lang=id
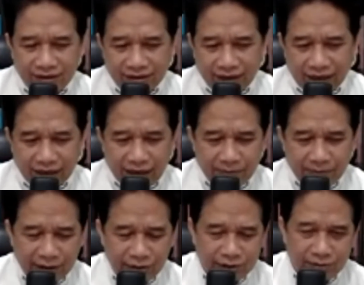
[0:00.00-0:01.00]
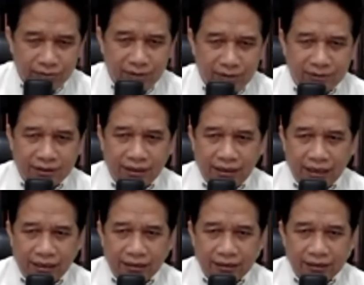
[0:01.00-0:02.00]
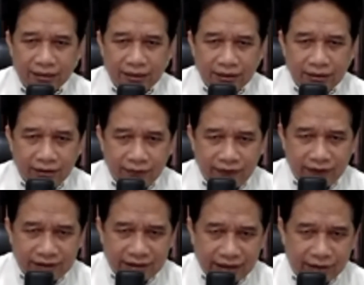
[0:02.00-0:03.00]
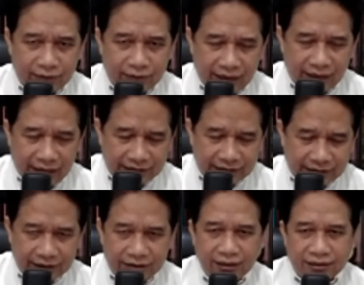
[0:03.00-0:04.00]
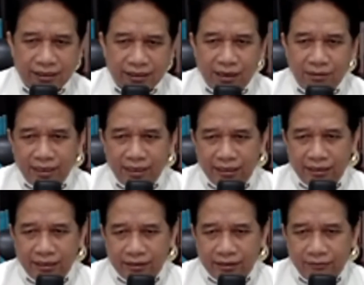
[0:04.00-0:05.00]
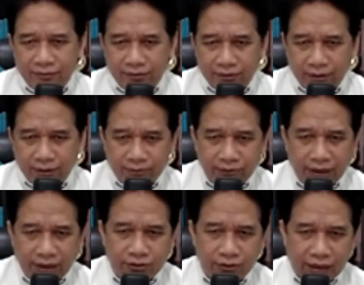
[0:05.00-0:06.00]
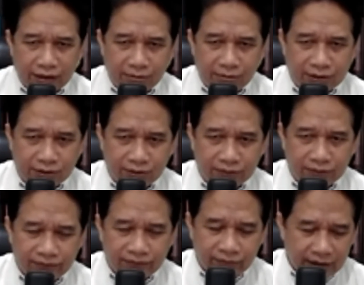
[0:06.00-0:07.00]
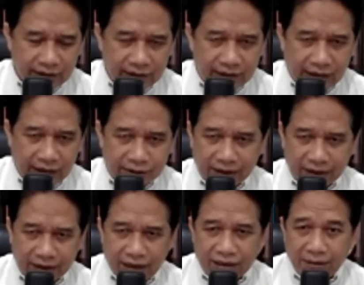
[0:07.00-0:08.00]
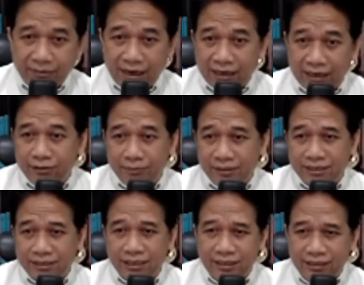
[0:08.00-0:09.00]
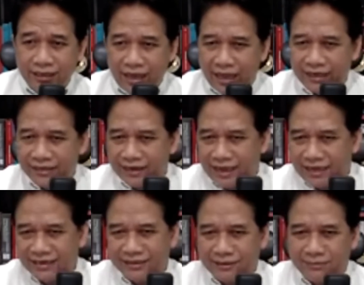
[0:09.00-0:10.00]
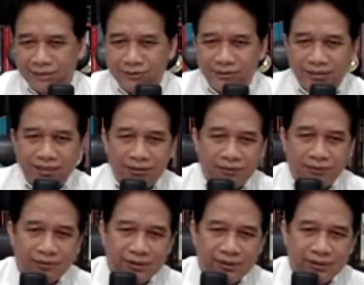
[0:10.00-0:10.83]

Nah, apa itu simbol? Misalnya fisik atau ras, ya, jenis kelamin, eh, kemudian juga termasuk Eh, aspek keagamaan itu bisa saja ya aliran ya, termasuk di situ.